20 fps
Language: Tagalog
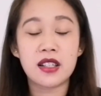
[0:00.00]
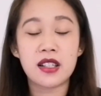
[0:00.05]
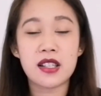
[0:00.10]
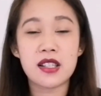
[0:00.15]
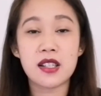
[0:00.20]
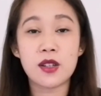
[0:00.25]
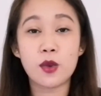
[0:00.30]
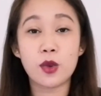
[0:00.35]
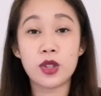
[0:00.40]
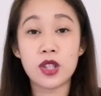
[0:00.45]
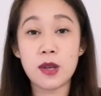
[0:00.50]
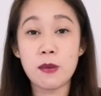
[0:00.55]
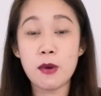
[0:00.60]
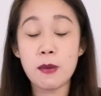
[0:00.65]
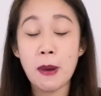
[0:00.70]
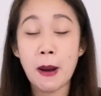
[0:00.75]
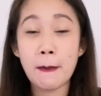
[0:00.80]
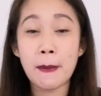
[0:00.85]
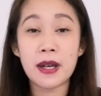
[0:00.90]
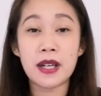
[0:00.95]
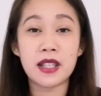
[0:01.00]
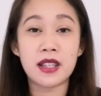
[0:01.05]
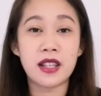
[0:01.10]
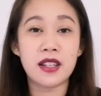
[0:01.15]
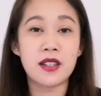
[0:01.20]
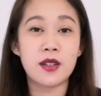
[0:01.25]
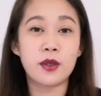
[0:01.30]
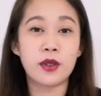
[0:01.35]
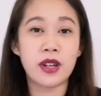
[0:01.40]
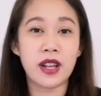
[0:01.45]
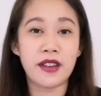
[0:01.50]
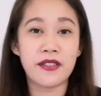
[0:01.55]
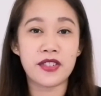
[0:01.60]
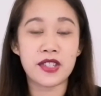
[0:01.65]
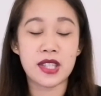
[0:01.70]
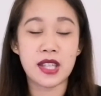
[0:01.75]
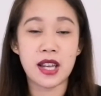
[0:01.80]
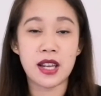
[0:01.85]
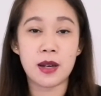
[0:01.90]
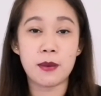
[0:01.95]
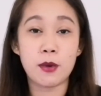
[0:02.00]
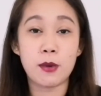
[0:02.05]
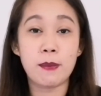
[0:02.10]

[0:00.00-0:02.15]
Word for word: Kasi kung hindi mo papalitan yung lifestyle